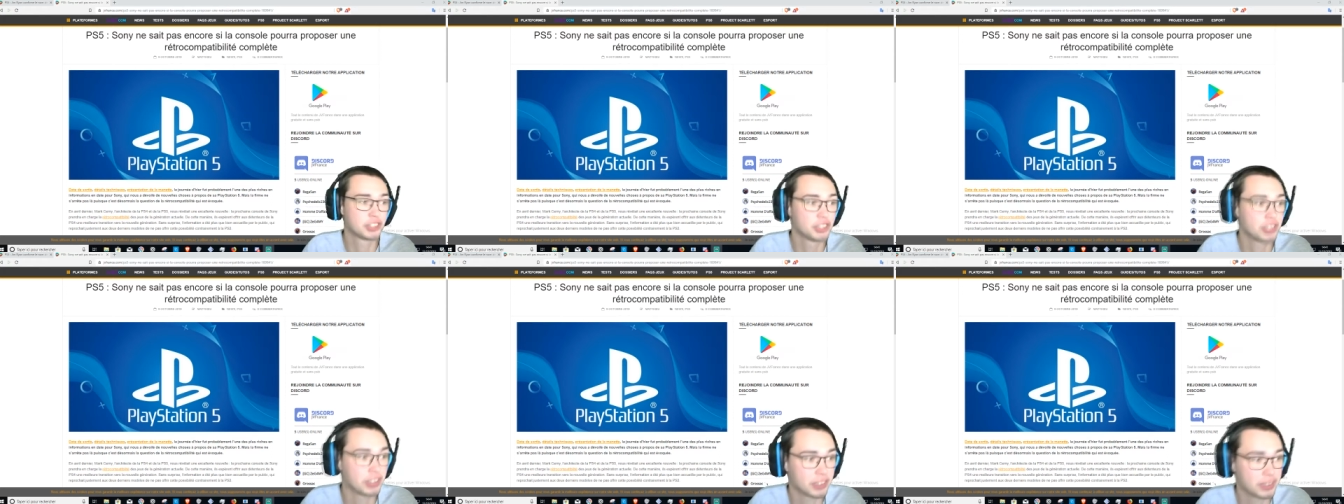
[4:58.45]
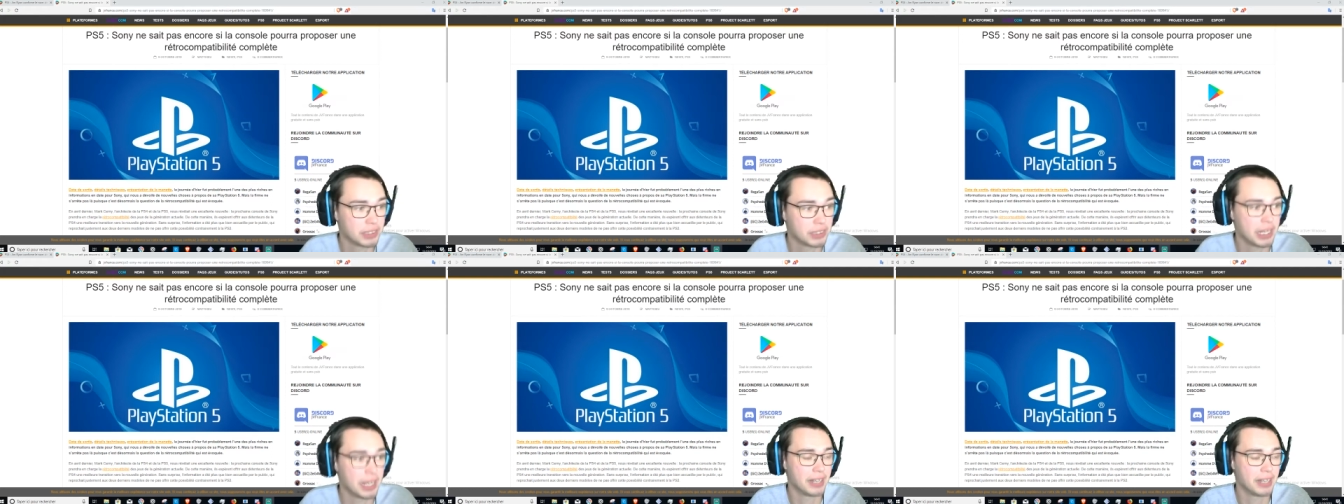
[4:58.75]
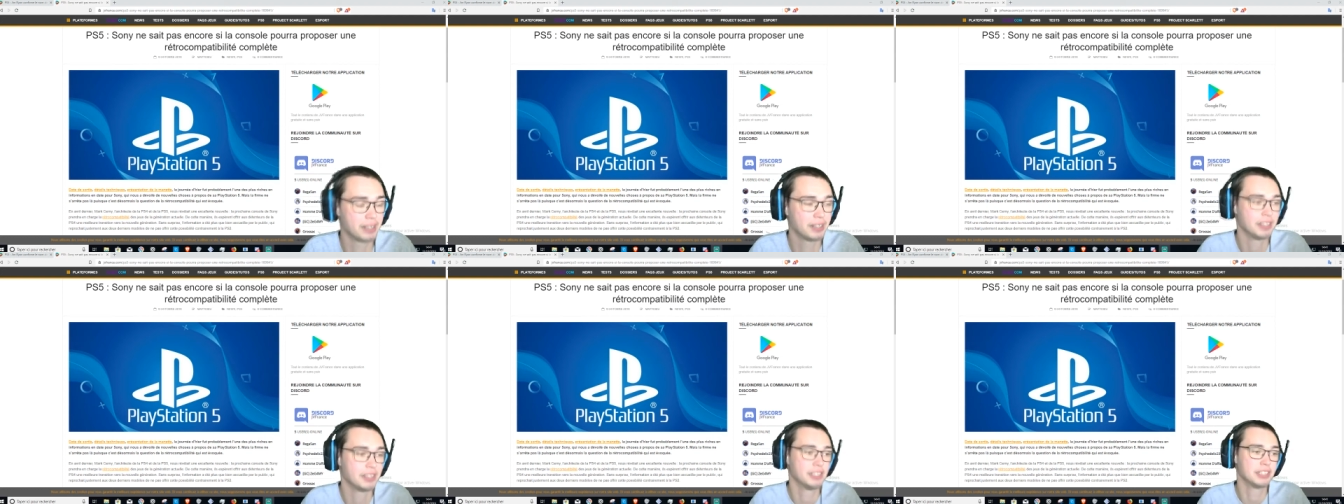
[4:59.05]
Je, eh,
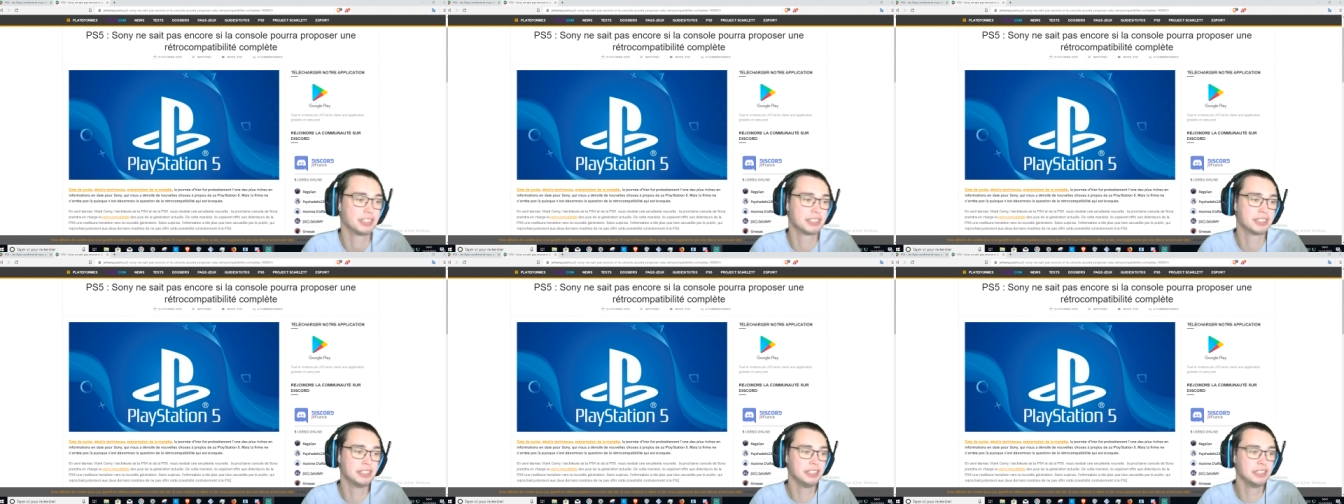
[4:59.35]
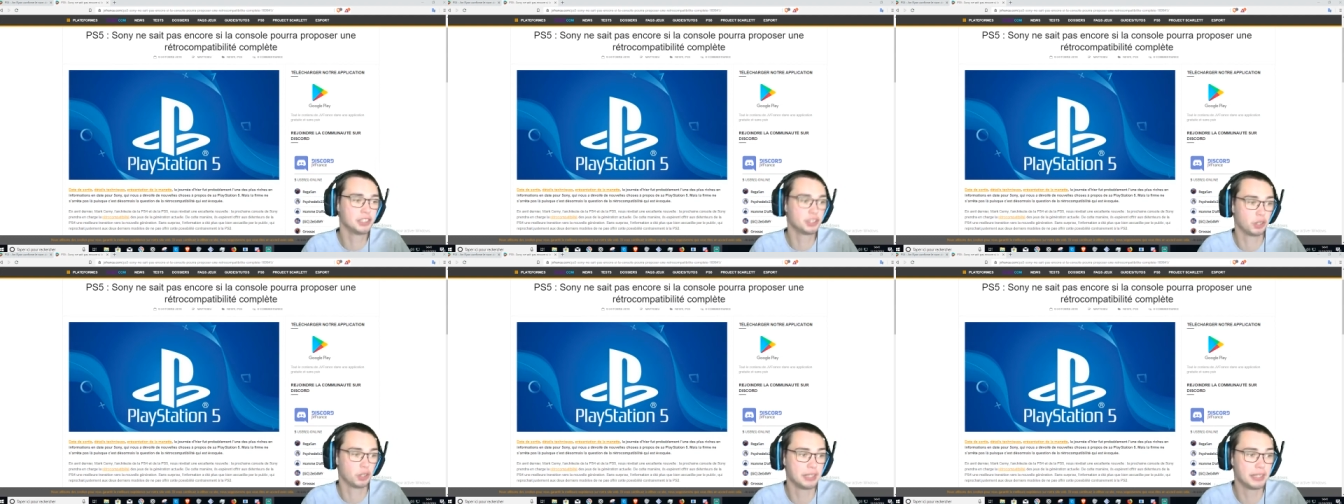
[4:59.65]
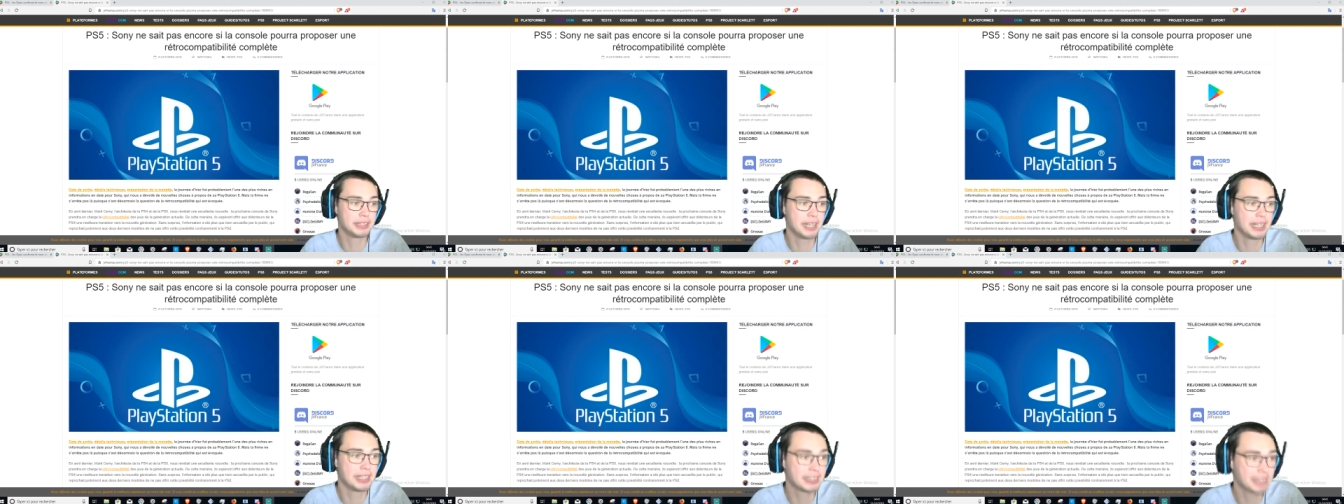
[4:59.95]
t'ai dit, je suis en
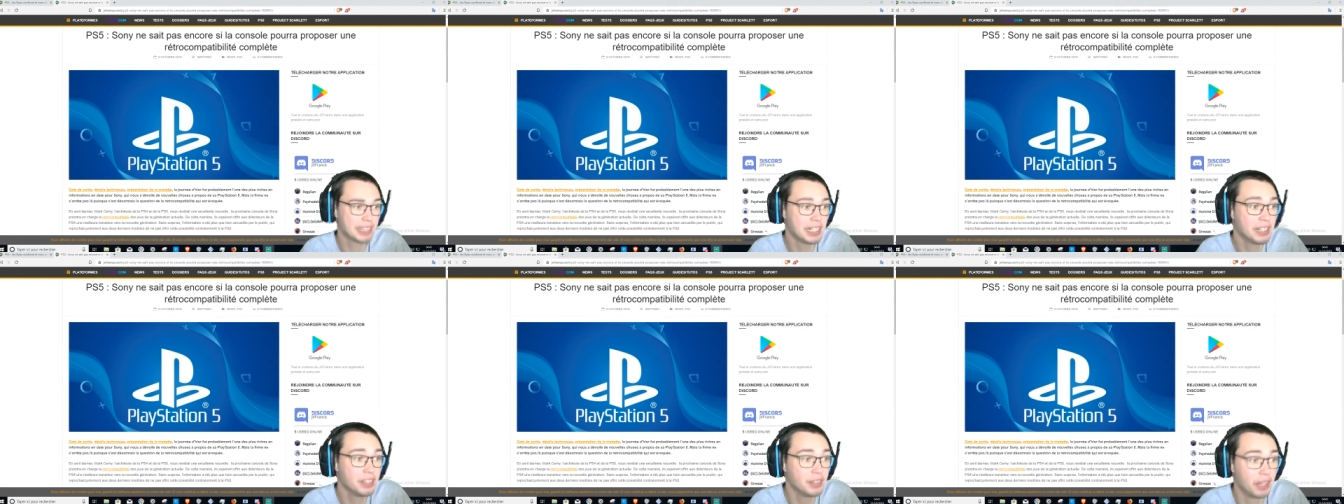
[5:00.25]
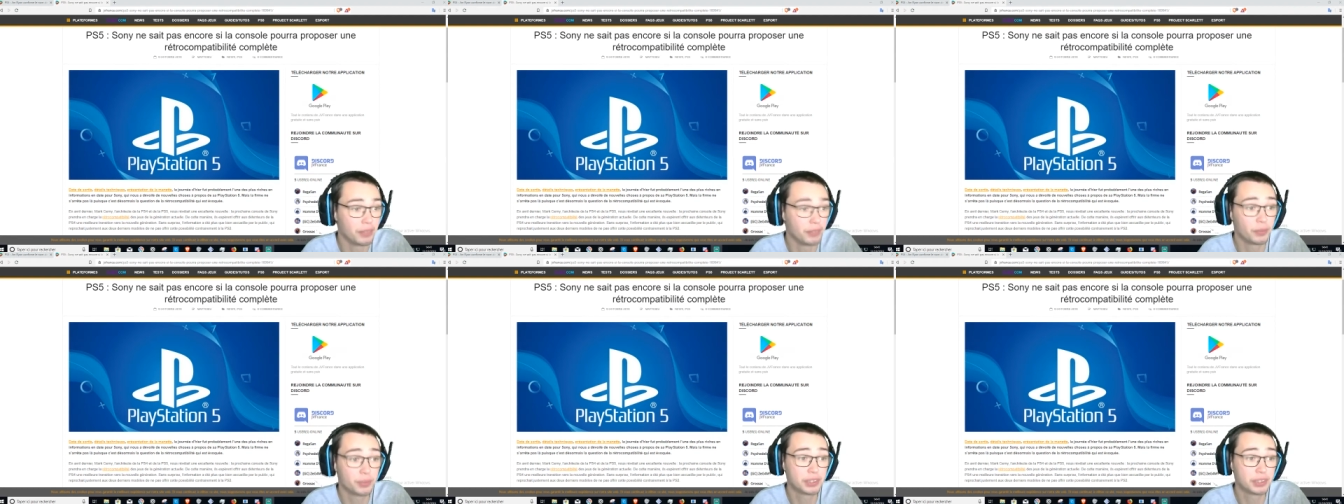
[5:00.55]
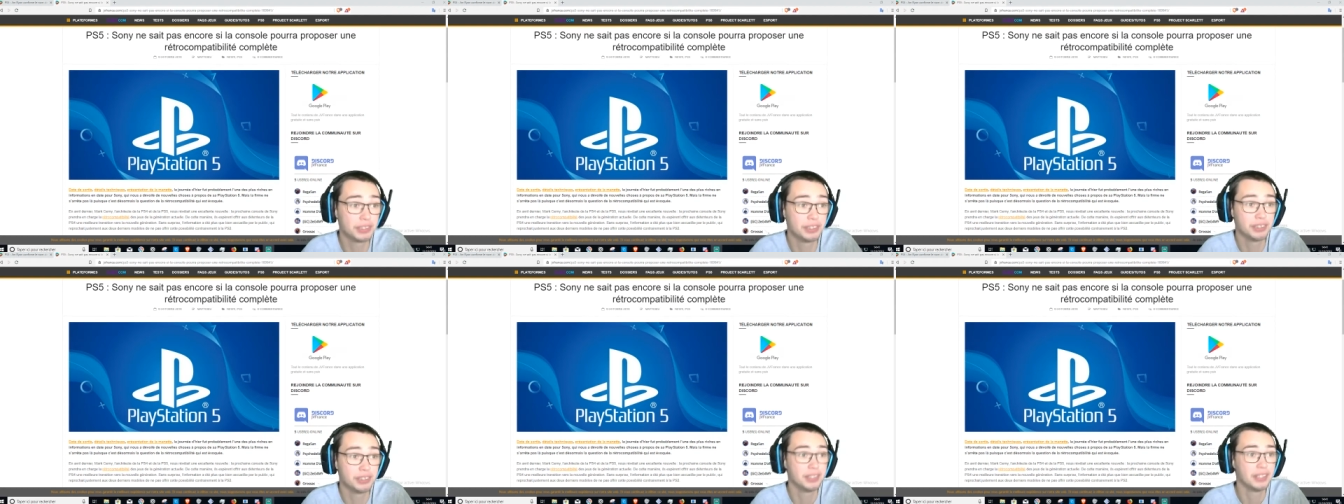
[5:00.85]
DDSL
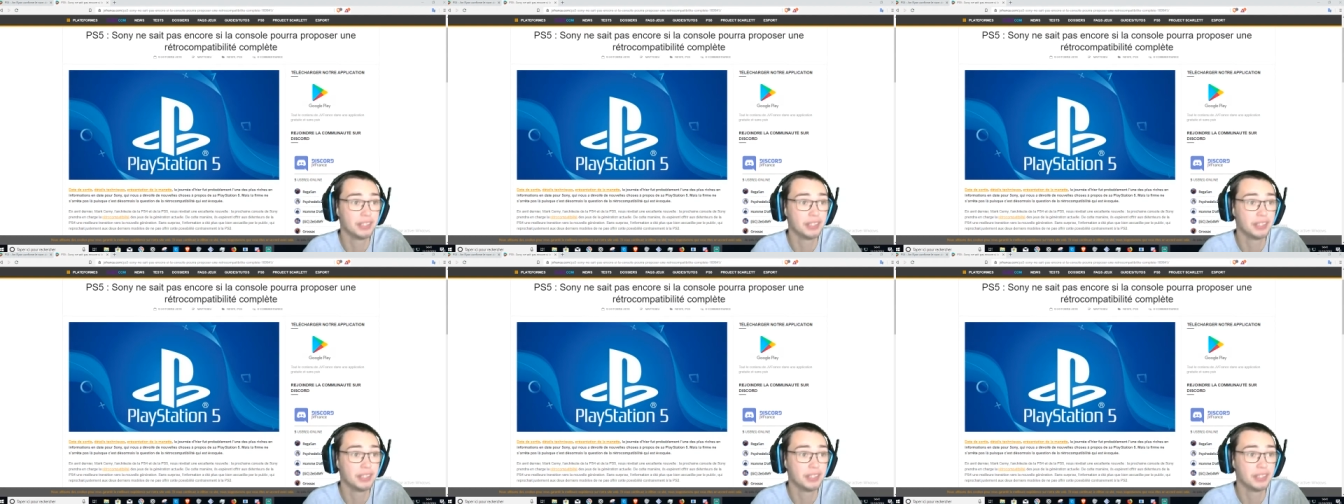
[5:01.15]
d'Annoncy.